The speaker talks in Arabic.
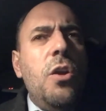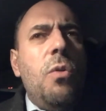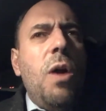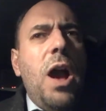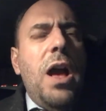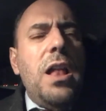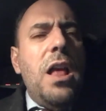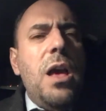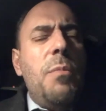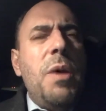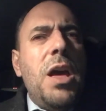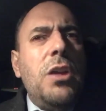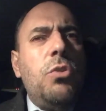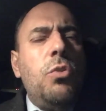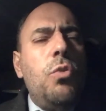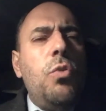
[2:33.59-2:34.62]

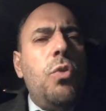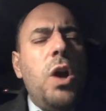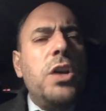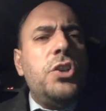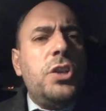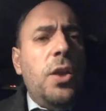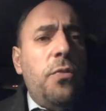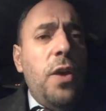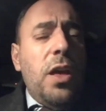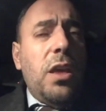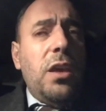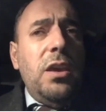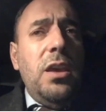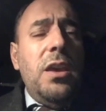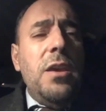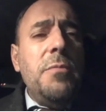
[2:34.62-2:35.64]
وعلامات
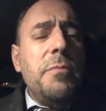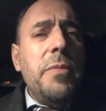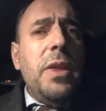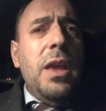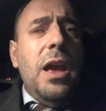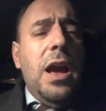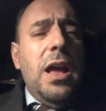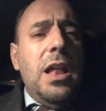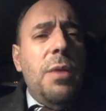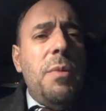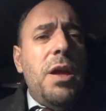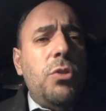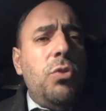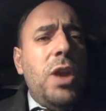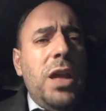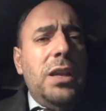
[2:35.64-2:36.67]
الشفق
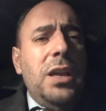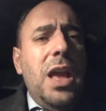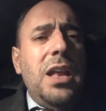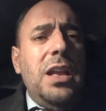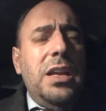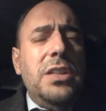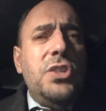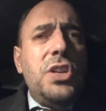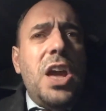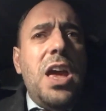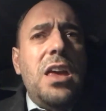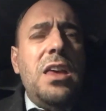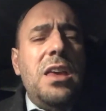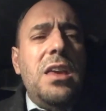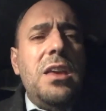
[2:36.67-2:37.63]
علامات يعني العشاء